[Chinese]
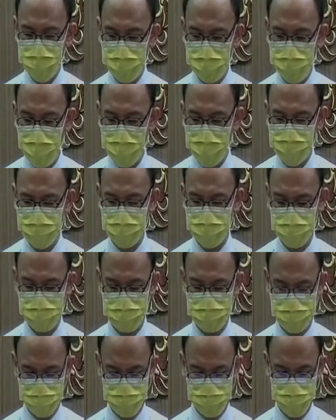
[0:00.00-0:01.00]
变成了
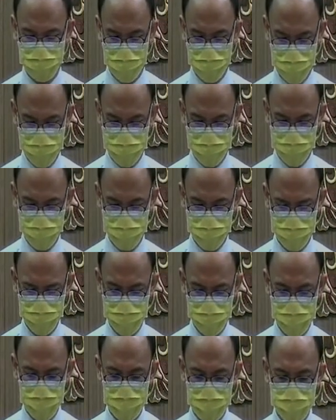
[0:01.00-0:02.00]
社区感染。
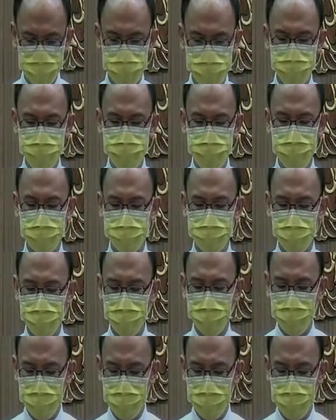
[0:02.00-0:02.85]
春节都